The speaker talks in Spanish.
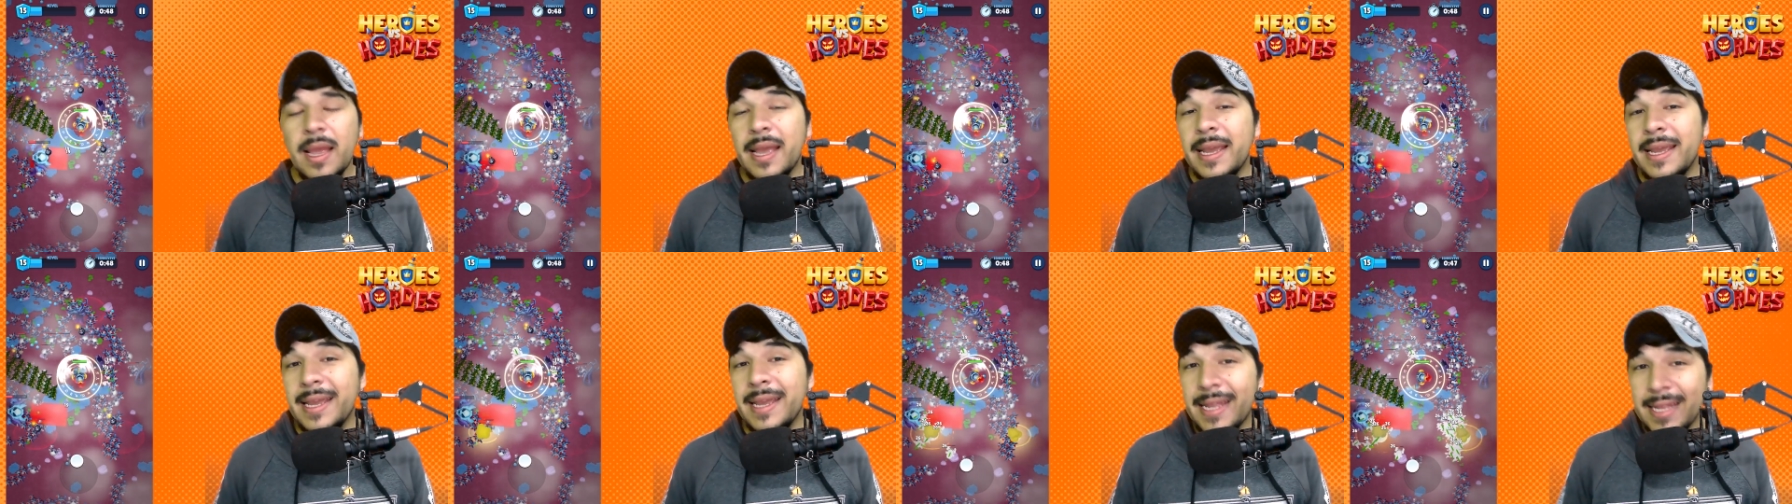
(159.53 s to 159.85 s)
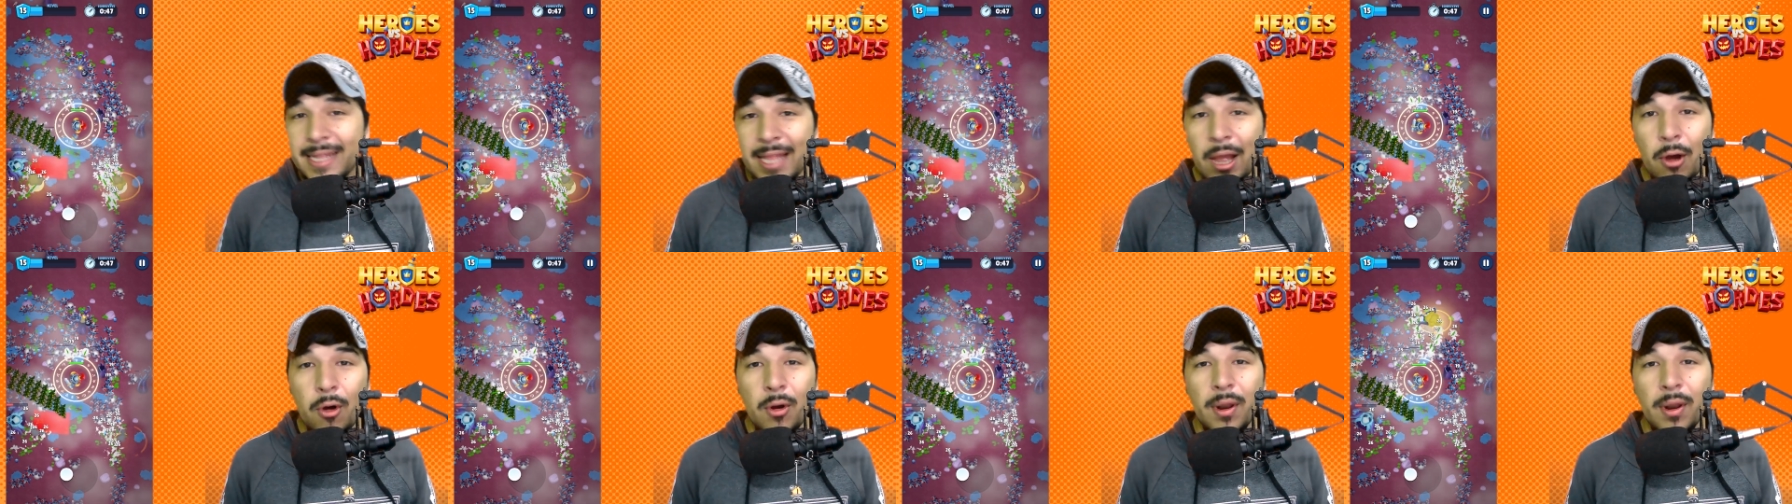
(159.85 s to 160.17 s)
Y en
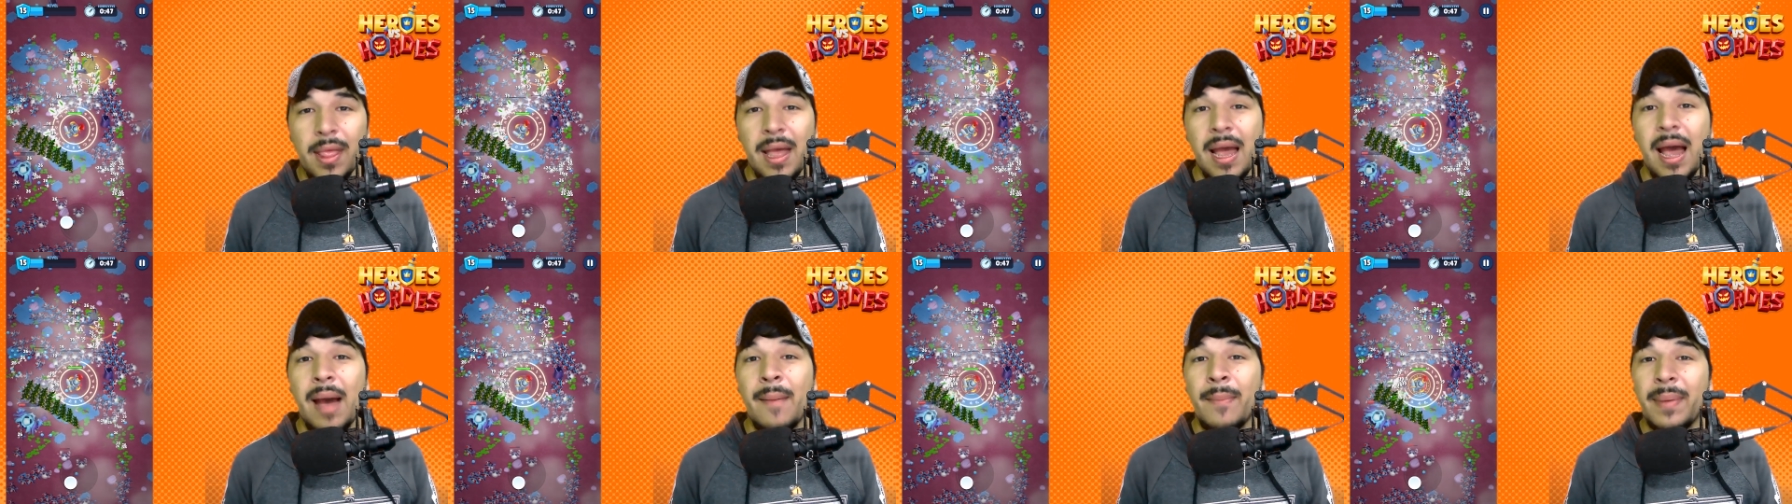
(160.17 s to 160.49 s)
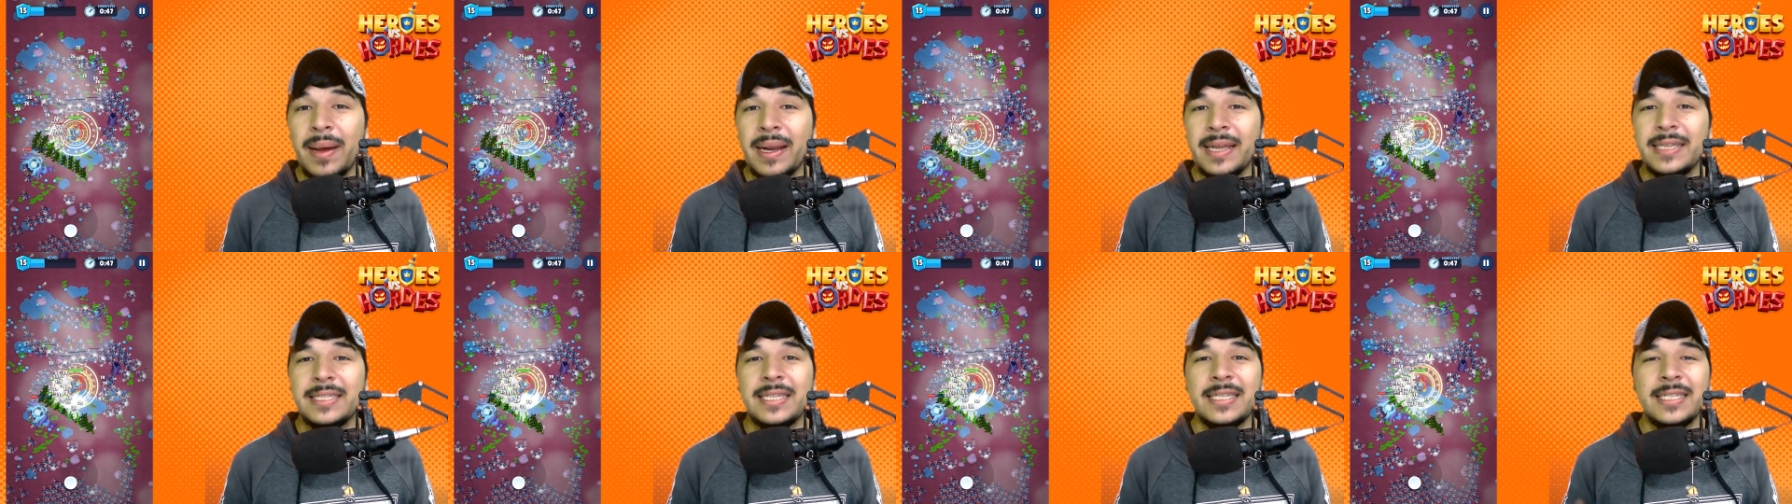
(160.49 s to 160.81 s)
esta horda
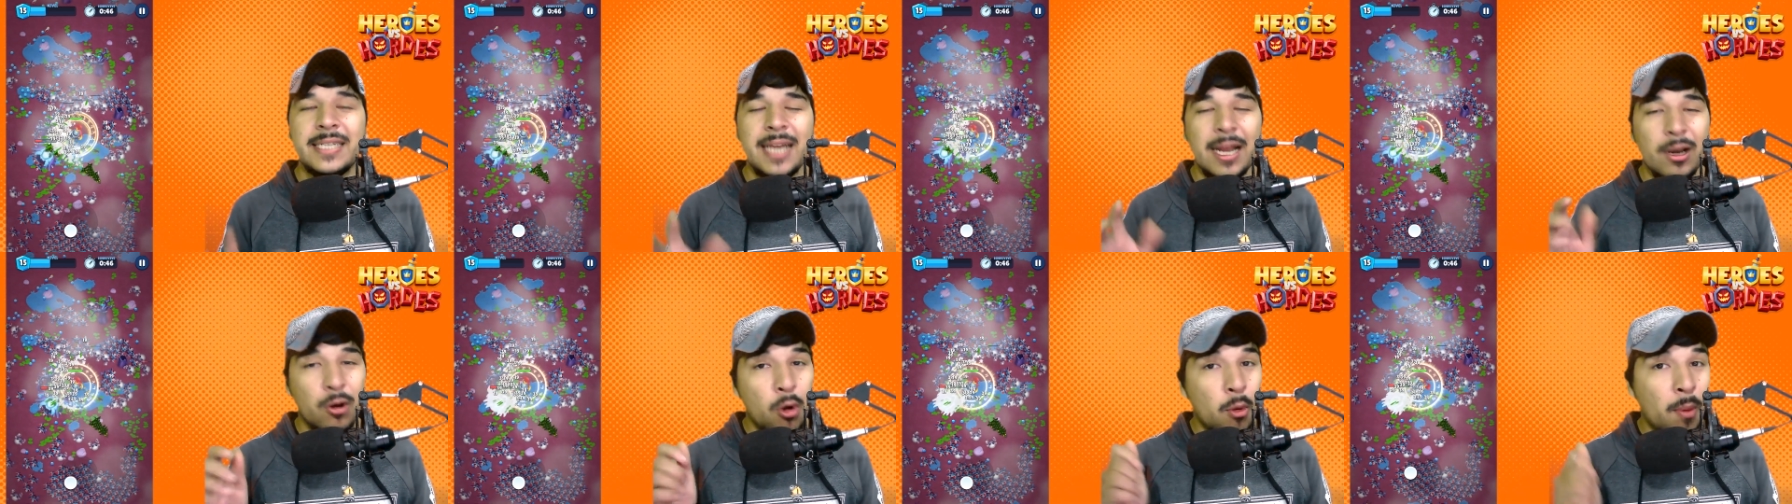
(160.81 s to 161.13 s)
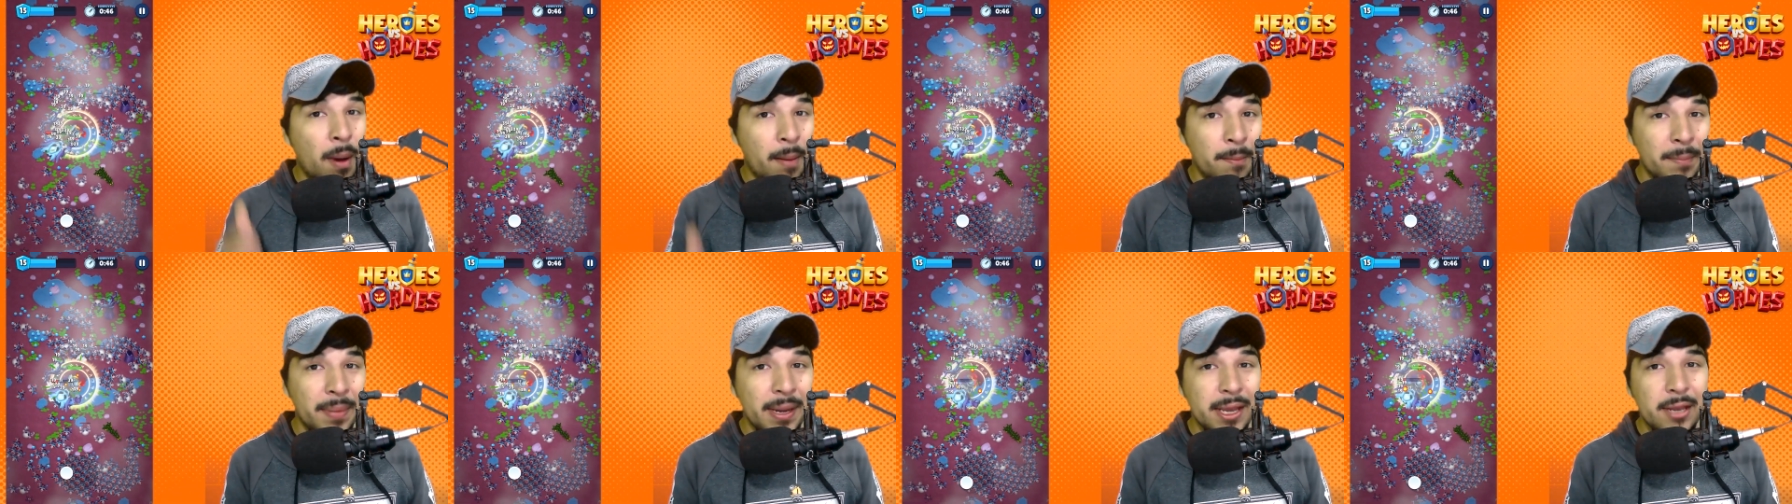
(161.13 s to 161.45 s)
aparecen ya los
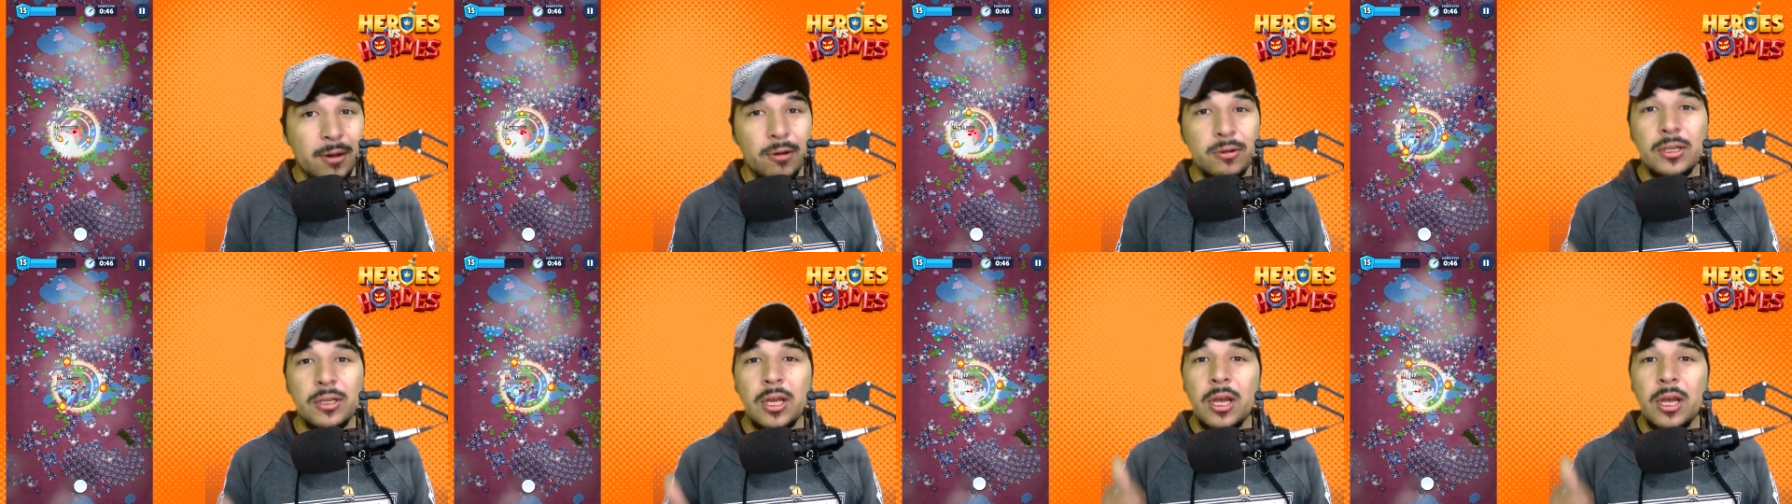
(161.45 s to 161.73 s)
vampiros,